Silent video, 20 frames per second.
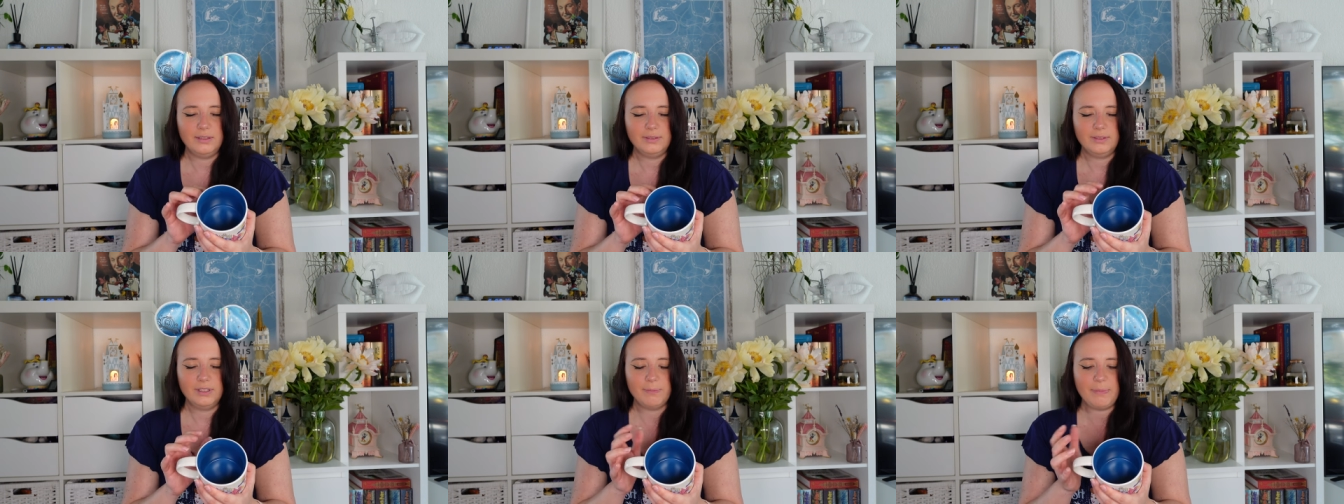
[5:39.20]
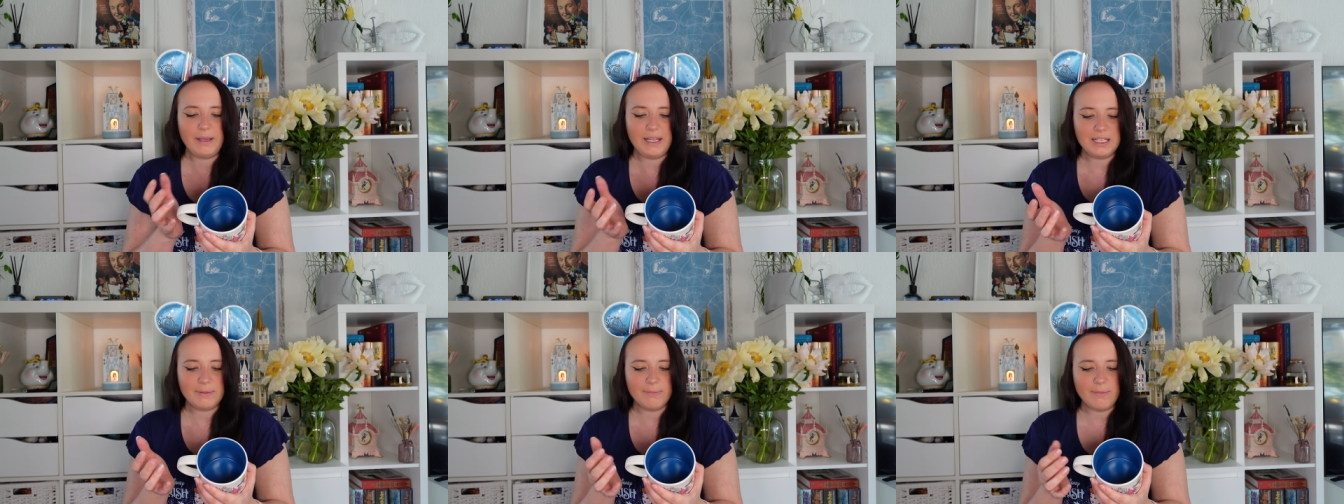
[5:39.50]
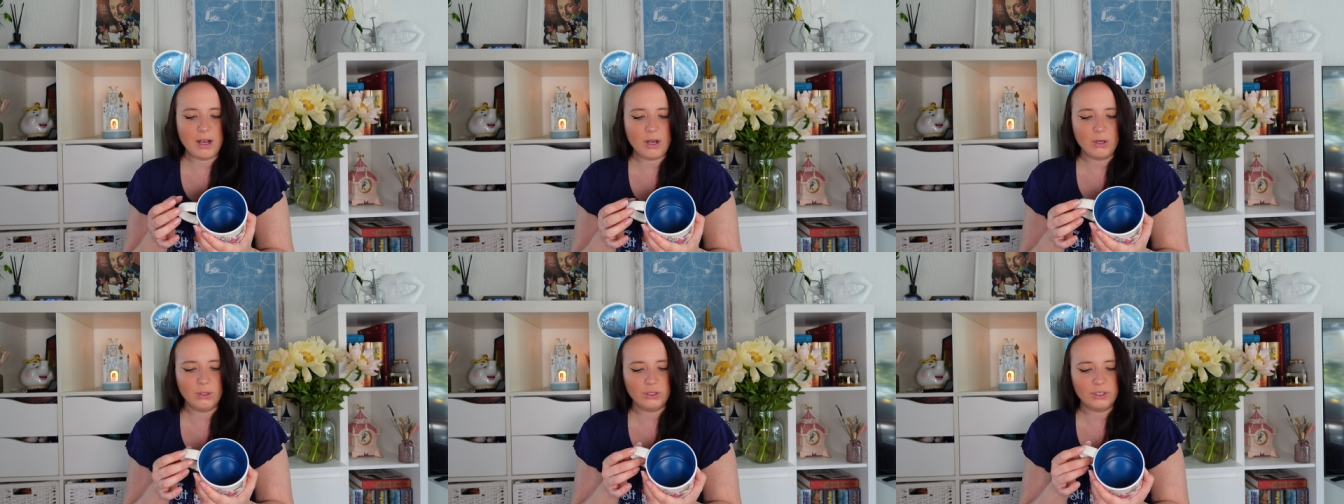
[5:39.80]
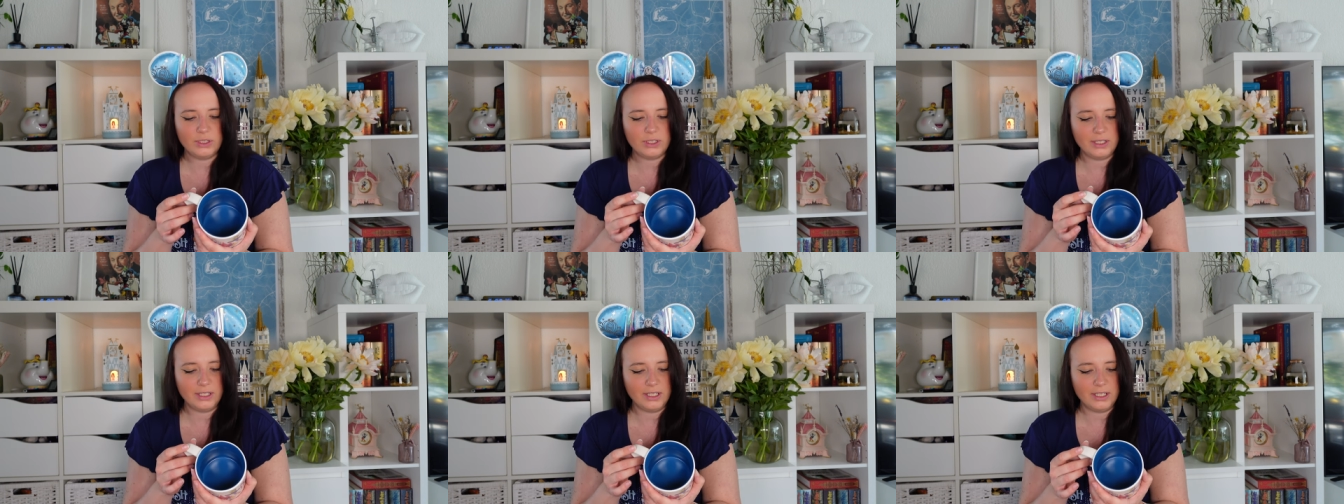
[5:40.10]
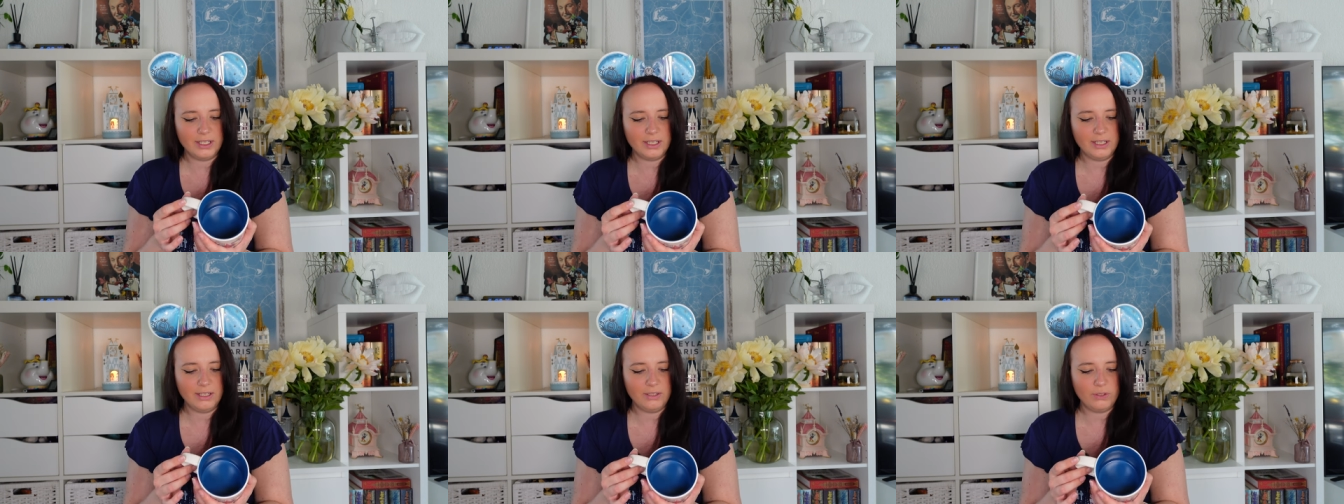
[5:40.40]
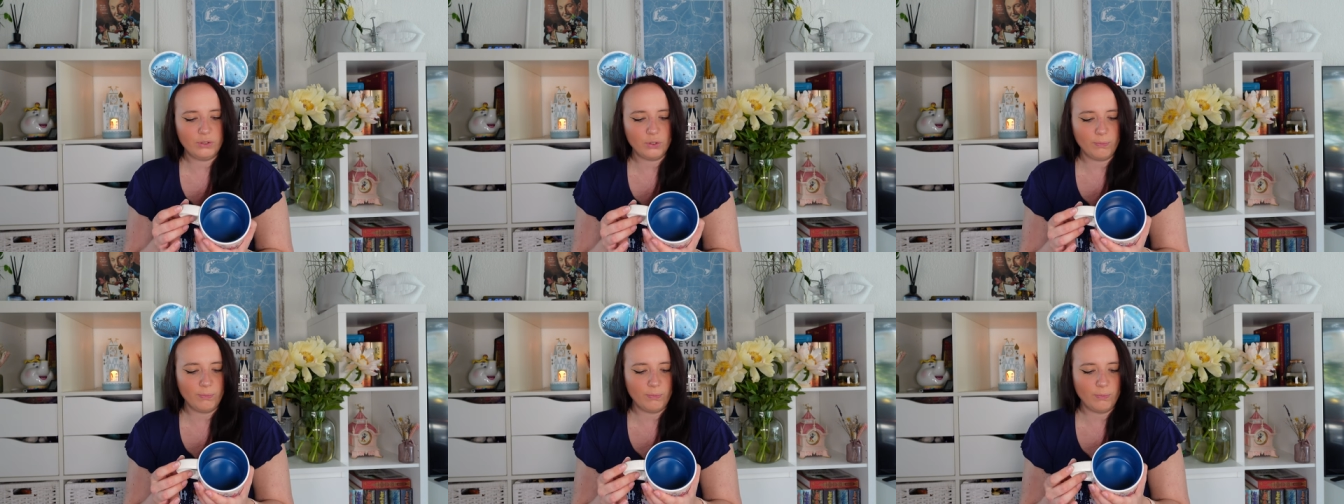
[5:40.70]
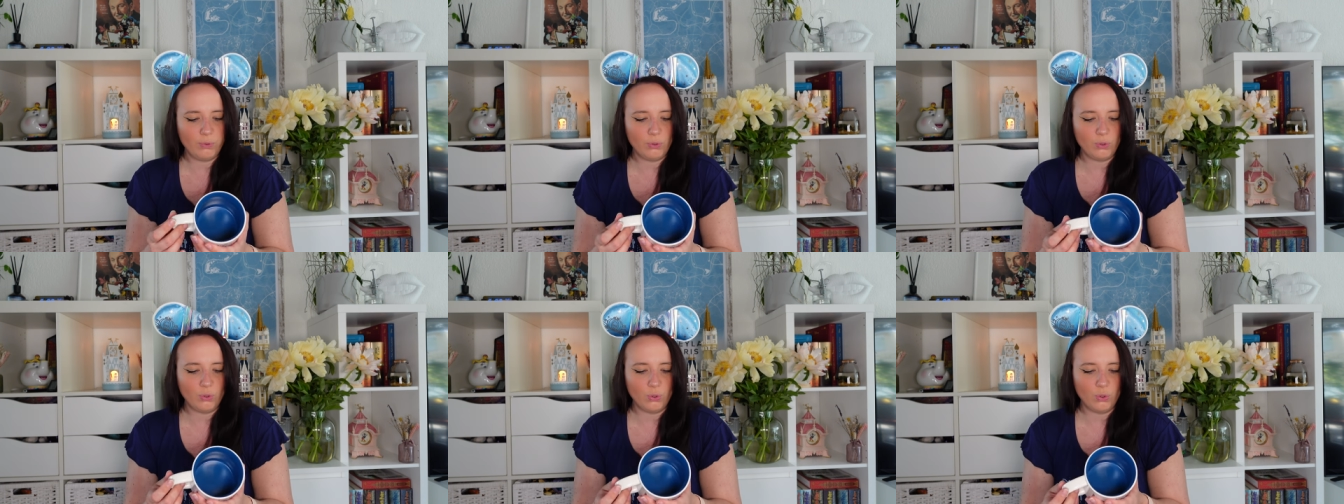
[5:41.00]
Space Mountain,
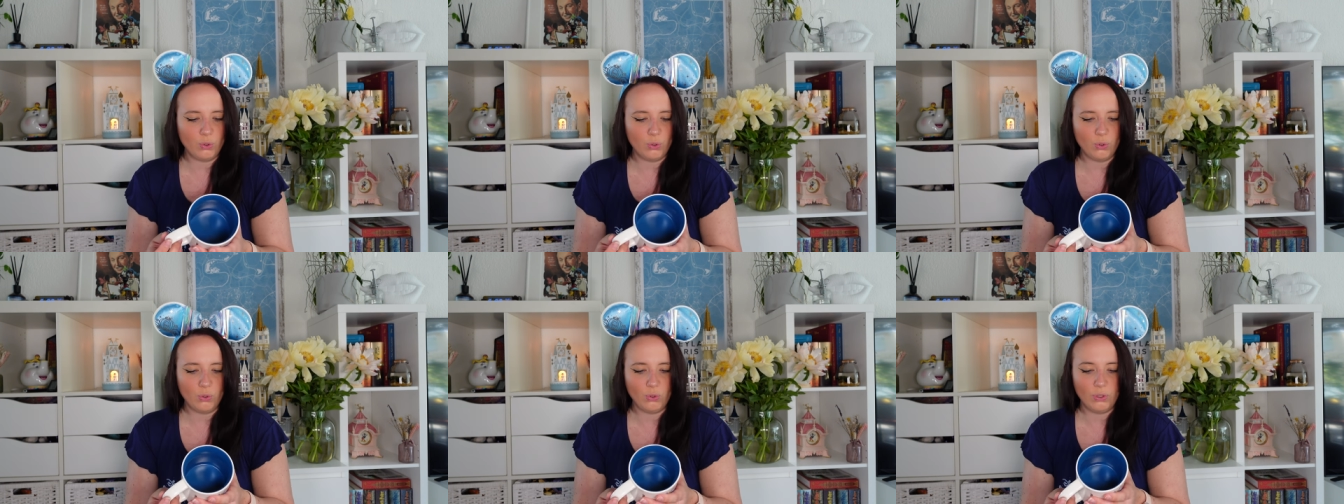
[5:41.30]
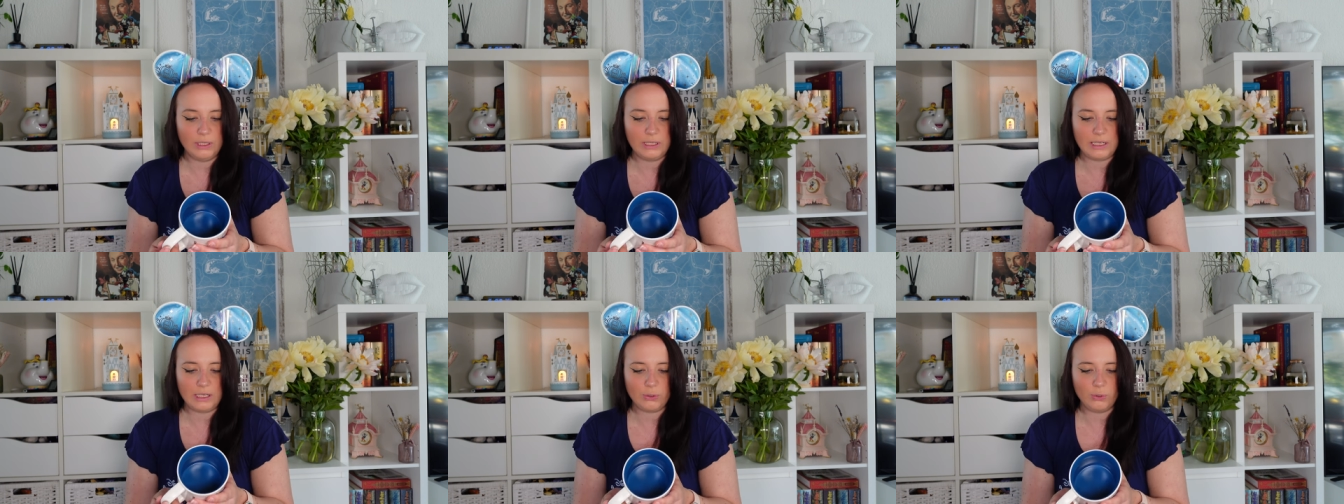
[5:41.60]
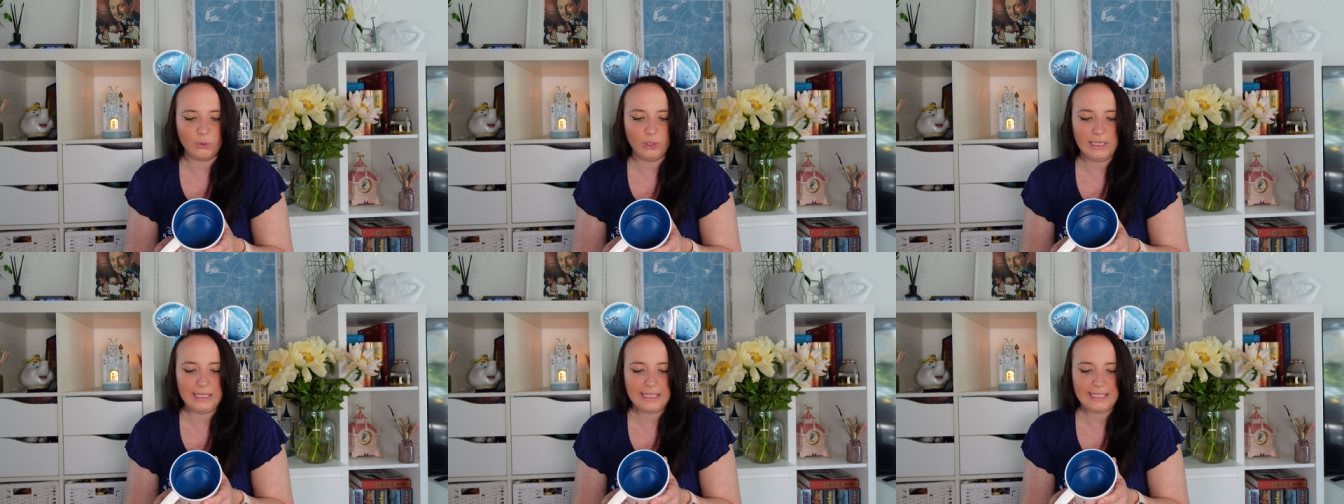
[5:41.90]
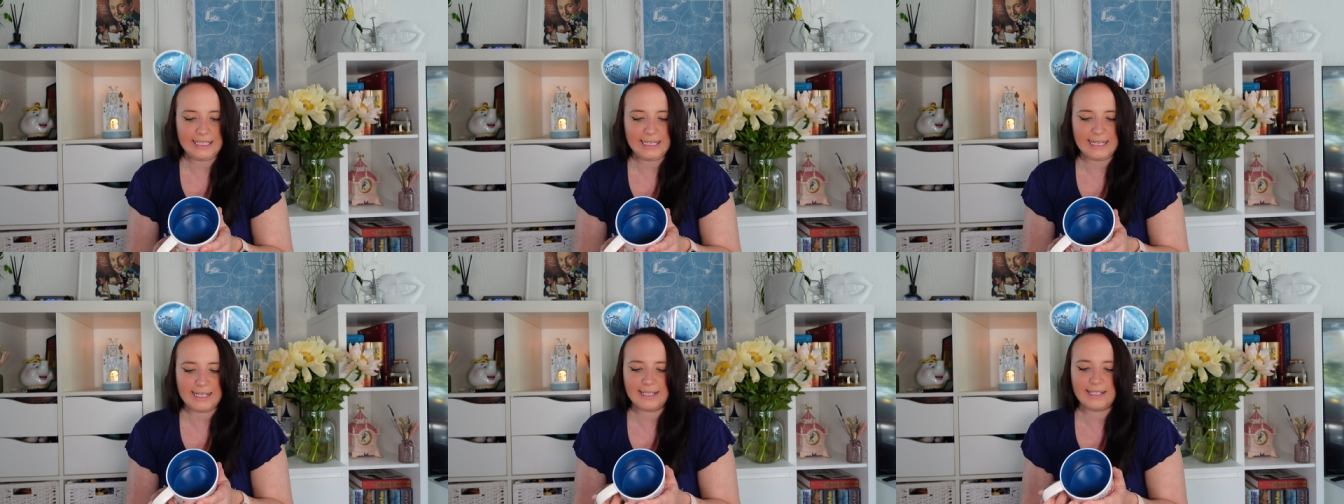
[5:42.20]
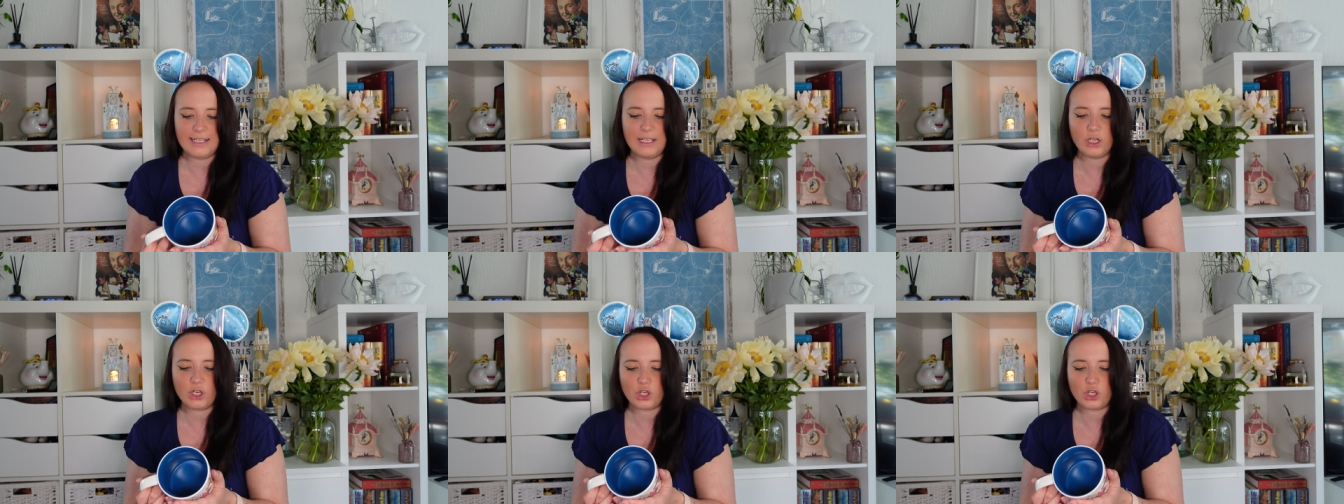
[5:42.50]
Dumbo und natürlich das